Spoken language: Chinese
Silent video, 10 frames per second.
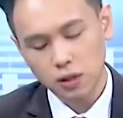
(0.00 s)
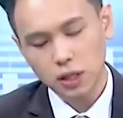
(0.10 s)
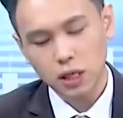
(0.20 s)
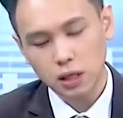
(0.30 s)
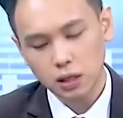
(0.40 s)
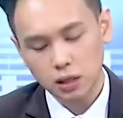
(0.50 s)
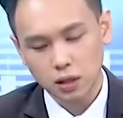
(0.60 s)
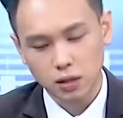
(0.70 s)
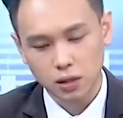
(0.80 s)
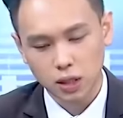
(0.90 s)
实，在这
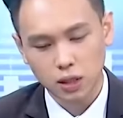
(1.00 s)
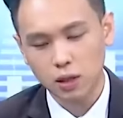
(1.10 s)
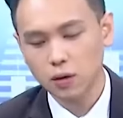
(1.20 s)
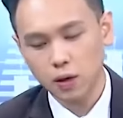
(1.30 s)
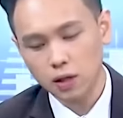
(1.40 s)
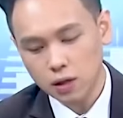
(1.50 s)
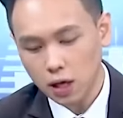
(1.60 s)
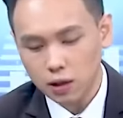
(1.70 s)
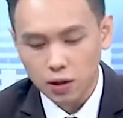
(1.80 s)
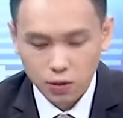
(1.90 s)
个时间点，那
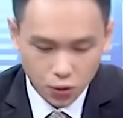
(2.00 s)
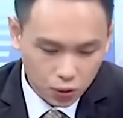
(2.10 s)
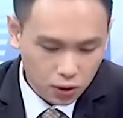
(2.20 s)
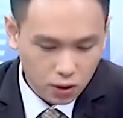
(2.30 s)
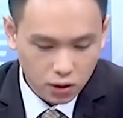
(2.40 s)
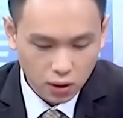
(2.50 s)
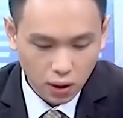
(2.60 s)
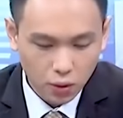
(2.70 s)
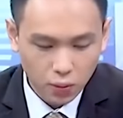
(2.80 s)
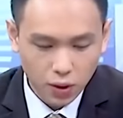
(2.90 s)
产业的趋势性，
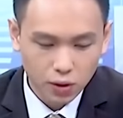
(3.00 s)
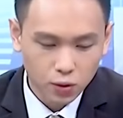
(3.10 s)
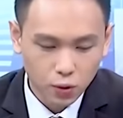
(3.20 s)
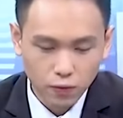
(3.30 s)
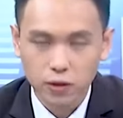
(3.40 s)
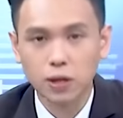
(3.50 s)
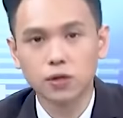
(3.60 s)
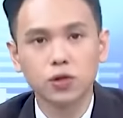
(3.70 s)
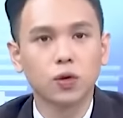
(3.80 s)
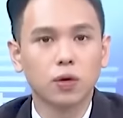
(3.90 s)
它会变得说非常
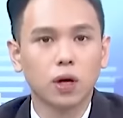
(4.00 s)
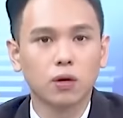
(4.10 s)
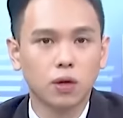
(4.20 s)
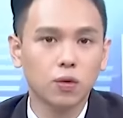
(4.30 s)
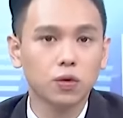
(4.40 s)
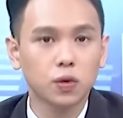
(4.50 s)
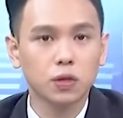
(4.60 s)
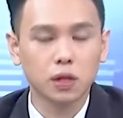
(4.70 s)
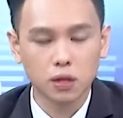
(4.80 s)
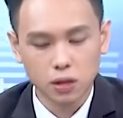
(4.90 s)
的重要。你如果说
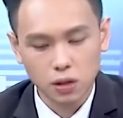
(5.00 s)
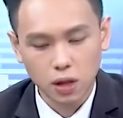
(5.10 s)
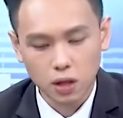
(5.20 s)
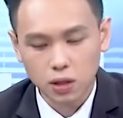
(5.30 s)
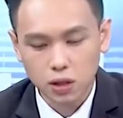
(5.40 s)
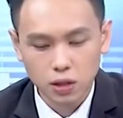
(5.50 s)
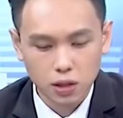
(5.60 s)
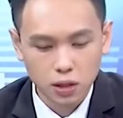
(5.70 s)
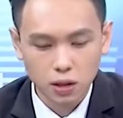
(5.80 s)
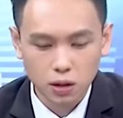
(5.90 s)
整个市场信
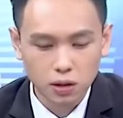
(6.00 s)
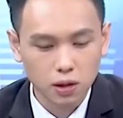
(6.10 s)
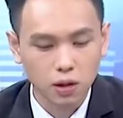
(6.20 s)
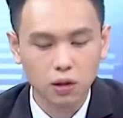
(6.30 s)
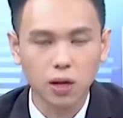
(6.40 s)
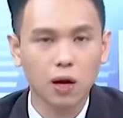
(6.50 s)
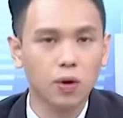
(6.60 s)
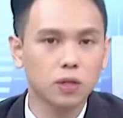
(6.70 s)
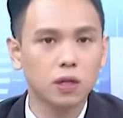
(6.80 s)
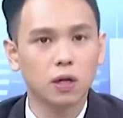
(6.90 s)
心跟整个大
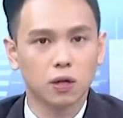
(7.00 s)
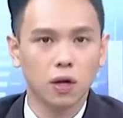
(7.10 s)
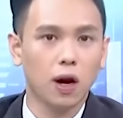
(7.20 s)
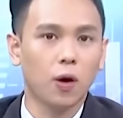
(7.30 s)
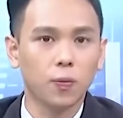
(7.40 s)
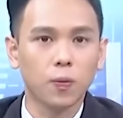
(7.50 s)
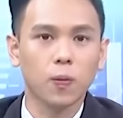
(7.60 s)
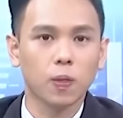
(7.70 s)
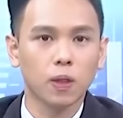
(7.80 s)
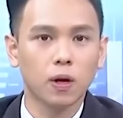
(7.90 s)
环境很好，
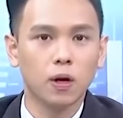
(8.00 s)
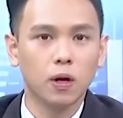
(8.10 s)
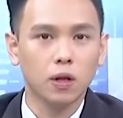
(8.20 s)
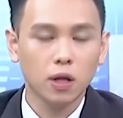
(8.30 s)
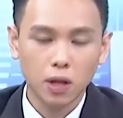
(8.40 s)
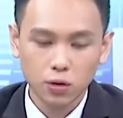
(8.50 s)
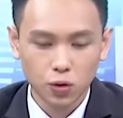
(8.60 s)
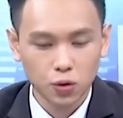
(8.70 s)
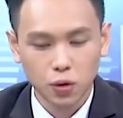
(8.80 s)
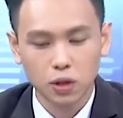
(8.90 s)
那单
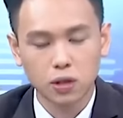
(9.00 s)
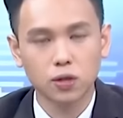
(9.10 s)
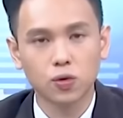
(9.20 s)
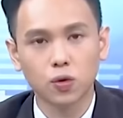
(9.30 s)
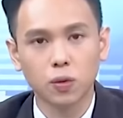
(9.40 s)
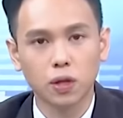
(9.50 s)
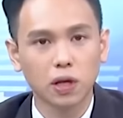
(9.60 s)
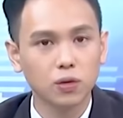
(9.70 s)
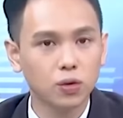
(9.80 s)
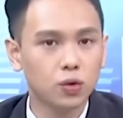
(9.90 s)
纯去看技术面，
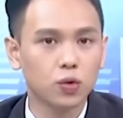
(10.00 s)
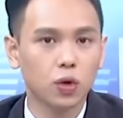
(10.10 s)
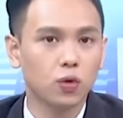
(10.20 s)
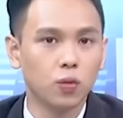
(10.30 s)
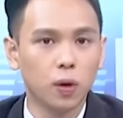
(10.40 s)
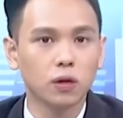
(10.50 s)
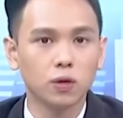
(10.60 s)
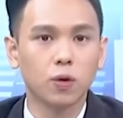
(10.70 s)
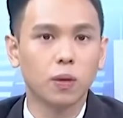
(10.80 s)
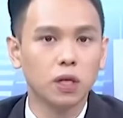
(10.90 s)
单纯去追股票，
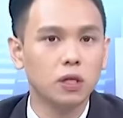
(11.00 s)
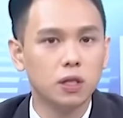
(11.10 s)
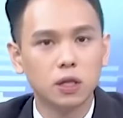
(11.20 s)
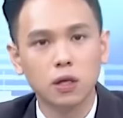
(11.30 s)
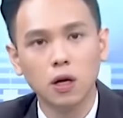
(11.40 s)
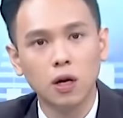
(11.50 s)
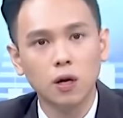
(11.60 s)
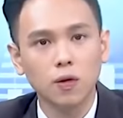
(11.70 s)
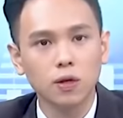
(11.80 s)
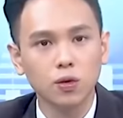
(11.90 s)
这我没意见。
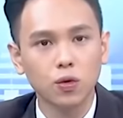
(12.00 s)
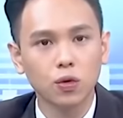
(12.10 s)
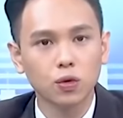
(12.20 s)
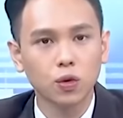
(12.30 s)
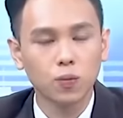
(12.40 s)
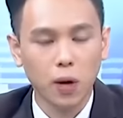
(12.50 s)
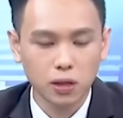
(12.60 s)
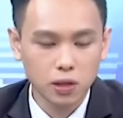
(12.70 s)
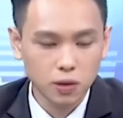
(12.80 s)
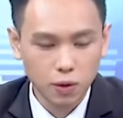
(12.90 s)
但是，如果说
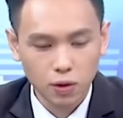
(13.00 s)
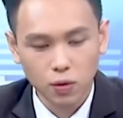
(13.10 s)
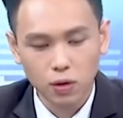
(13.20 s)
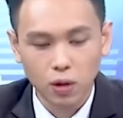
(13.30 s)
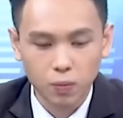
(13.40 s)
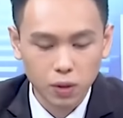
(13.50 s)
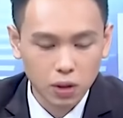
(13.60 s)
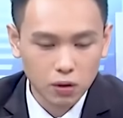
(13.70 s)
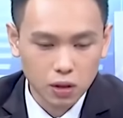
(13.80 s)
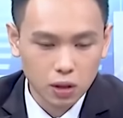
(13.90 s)
盘市面对到比
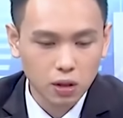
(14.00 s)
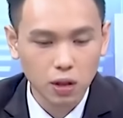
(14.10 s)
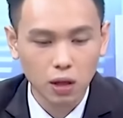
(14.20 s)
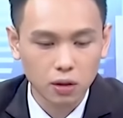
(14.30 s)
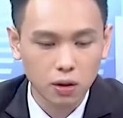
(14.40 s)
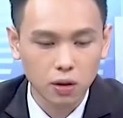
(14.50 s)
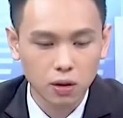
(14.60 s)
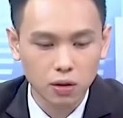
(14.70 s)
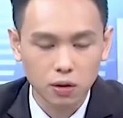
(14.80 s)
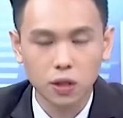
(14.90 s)
较震荡
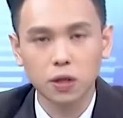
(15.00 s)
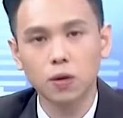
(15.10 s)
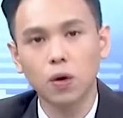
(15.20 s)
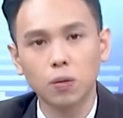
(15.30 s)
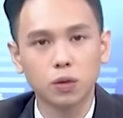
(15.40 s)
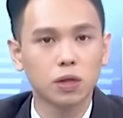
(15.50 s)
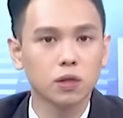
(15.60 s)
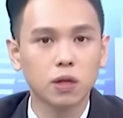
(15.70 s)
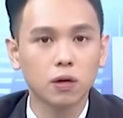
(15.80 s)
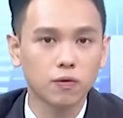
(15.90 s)
的情况，比较
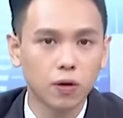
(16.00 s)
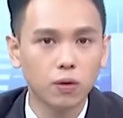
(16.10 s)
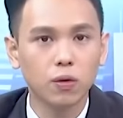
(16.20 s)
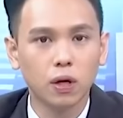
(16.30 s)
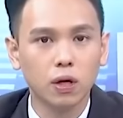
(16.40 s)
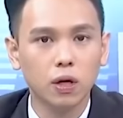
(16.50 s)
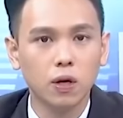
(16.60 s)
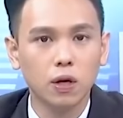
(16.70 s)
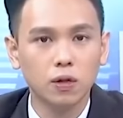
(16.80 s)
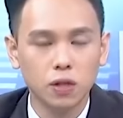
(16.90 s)
震荡的氛围，
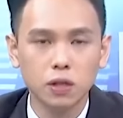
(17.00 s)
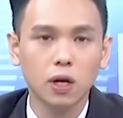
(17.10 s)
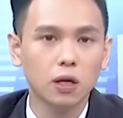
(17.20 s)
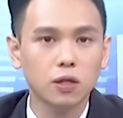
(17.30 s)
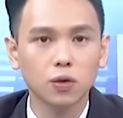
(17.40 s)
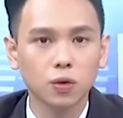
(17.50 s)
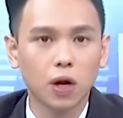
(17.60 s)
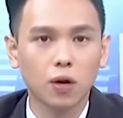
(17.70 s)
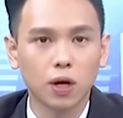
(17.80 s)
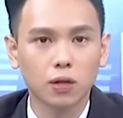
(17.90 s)
其实还是要去
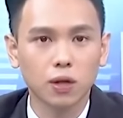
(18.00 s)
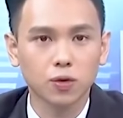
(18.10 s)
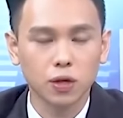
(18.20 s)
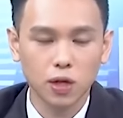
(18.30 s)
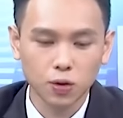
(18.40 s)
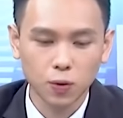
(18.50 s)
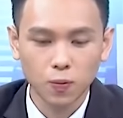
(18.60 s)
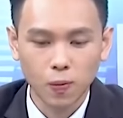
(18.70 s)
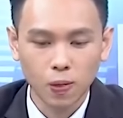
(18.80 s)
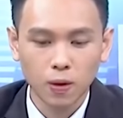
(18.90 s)
考量到说，应该说，
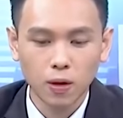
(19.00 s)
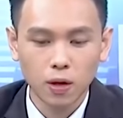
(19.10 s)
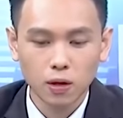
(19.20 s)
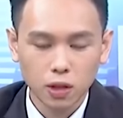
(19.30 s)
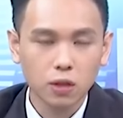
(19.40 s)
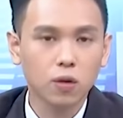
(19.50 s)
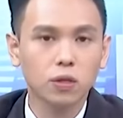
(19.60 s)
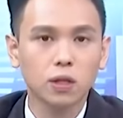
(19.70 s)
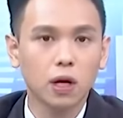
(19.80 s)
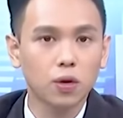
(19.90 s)
这个
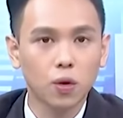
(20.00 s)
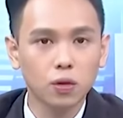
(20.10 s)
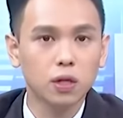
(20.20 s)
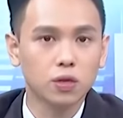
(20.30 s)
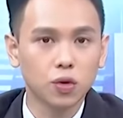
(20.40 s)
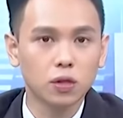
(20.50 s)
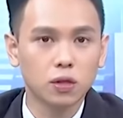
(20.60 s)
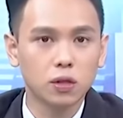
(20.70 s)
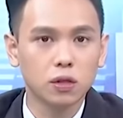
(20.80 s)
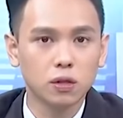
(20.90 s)
东西它有一点算
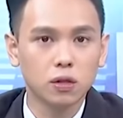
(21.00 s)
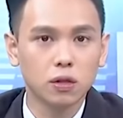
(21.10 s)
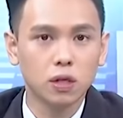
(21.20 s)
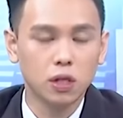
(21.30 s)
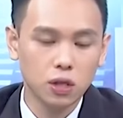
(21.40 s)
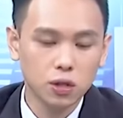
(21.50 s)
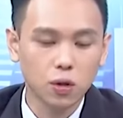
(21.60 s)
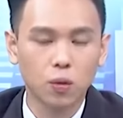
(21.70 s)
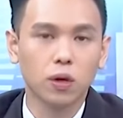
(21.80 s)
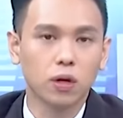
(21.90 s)
是以
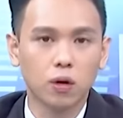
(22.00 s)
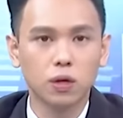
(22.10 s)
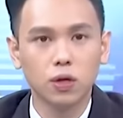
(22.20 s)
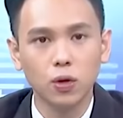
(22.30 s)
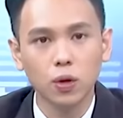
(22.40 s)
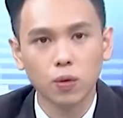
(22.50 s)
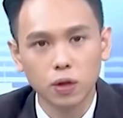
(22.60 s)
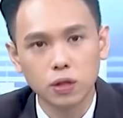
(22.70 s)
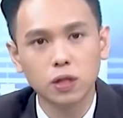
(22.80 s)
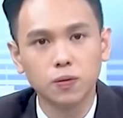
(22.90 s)
守为攻，以退
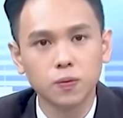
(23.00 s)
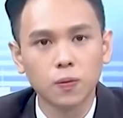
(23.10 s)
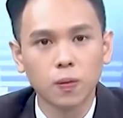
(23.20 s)
为进。